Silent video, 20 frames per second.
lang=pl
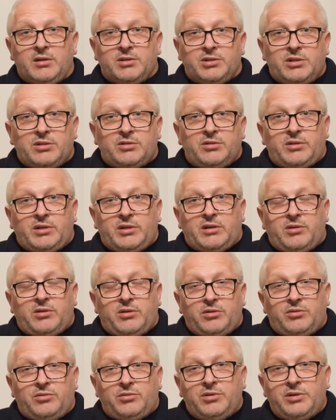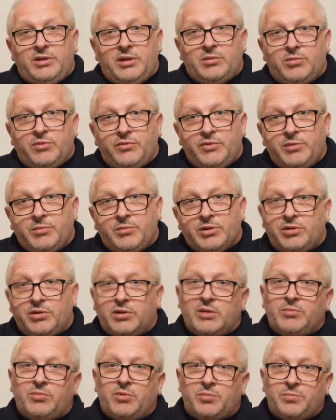Często tak ogólnie mówimy,
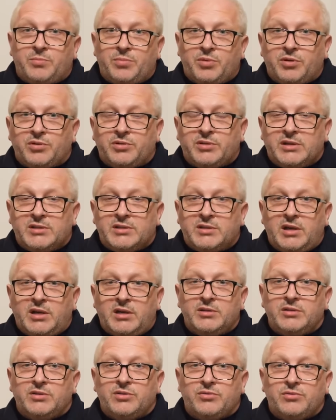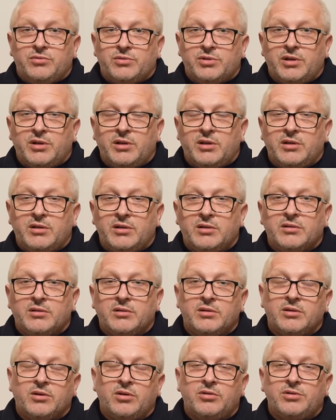trochę po protestancku, że
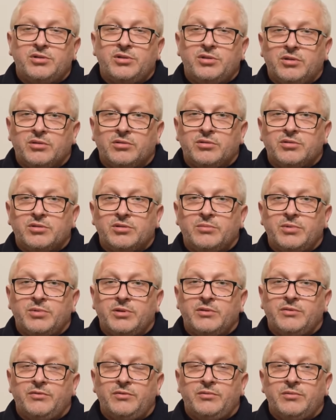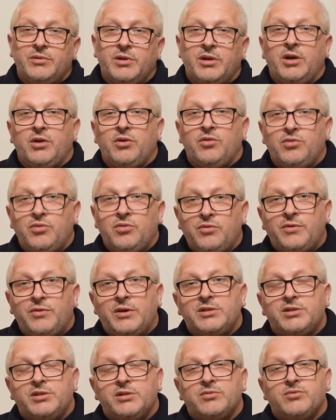chodzi o to, żeby
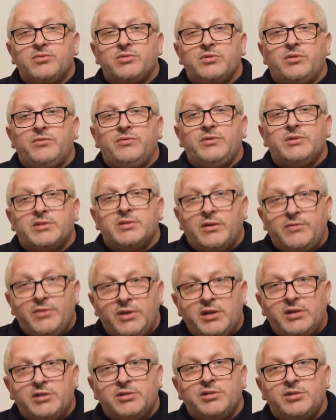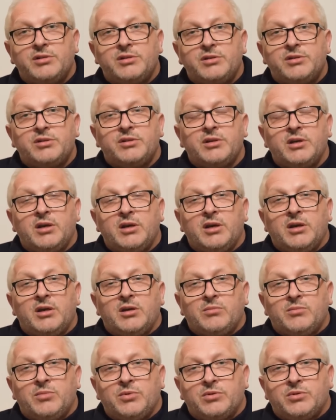ufać Jezusowi, zawierzyć,
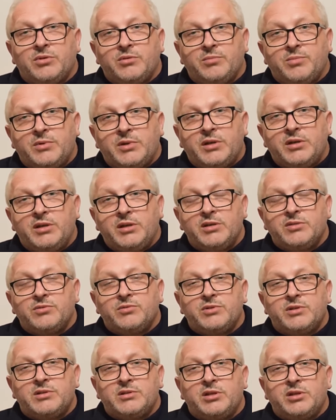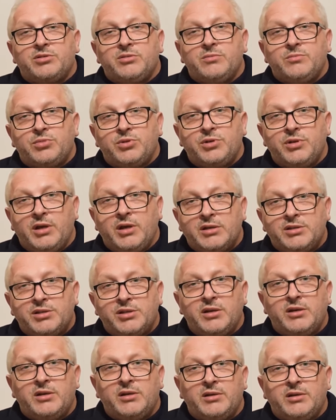bo to Pan Jezus jest naszym
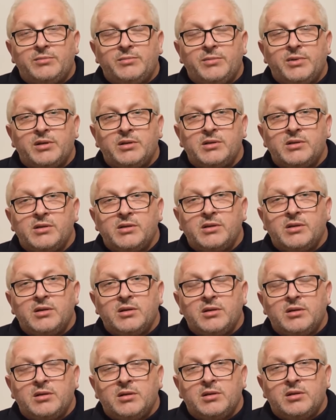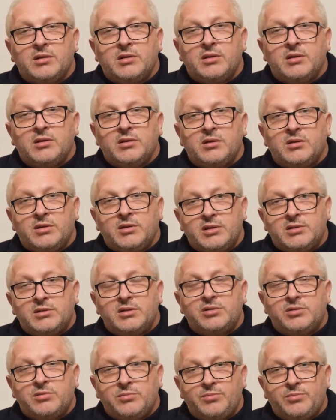przyjacielem, jest
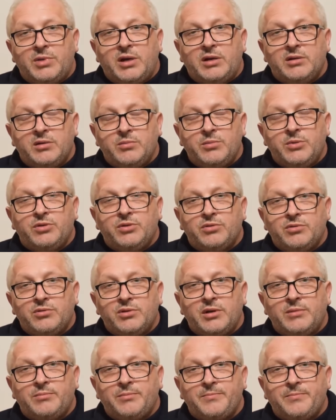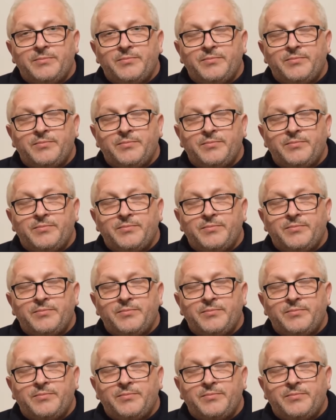naszym Panem i Królem.